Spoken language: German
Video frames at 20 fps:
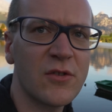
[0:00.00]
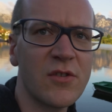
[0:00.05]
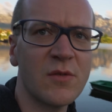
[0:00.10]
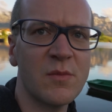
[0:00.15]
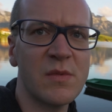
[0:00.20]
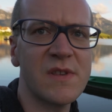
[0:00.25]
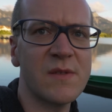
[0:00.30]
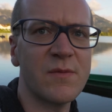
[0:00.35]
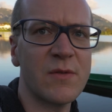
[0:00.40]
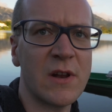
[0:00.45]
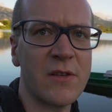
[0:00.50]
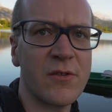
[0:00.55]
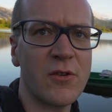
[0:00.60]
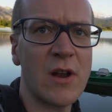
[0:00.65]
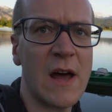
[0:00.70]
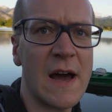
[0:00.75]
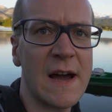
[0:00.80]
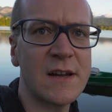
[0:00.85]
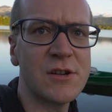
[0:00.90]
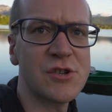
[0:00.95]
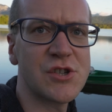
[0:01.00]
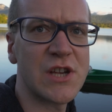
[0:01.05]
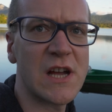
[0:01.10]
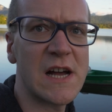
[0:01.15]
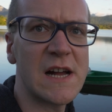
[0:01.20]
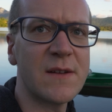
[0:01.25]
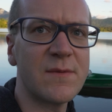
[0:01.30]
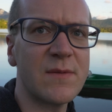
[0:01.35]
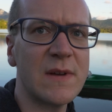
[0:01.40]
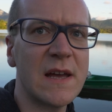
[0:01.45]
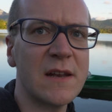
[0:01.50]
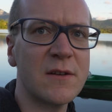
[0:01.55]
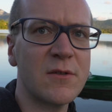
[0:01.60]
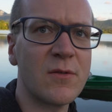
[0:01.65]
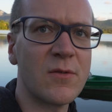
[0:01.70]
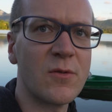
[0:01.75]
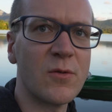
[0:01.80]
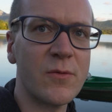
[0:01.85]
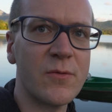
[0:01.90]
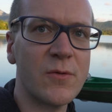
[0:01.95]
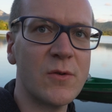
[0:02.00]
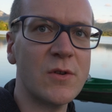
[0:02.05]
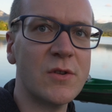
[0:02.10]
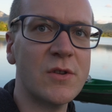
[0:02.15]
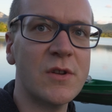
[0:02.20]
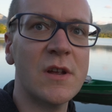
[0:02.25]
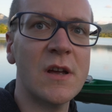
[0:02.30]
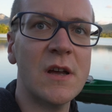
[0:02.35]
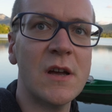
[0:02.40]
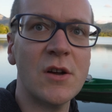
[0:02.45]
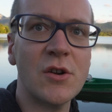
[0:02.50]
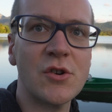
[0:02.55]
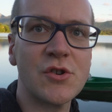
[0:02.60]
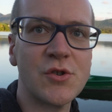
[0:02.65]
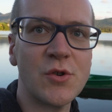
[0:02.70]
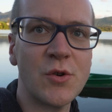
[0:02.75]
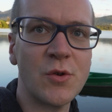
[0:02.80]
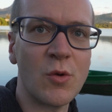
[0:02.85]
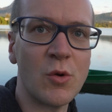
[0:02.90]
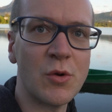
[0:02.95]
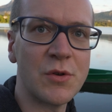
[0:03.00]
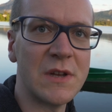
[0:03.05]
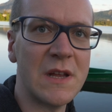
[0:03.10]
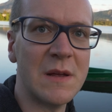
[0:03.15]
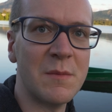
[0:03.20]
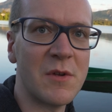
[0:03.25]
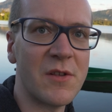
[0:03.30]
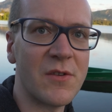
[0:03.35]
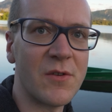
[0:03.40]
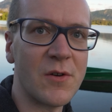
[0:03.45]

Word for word: noch so ein bisschen von der Sonne angestrahlt werden und so für einen schönen roten Himmel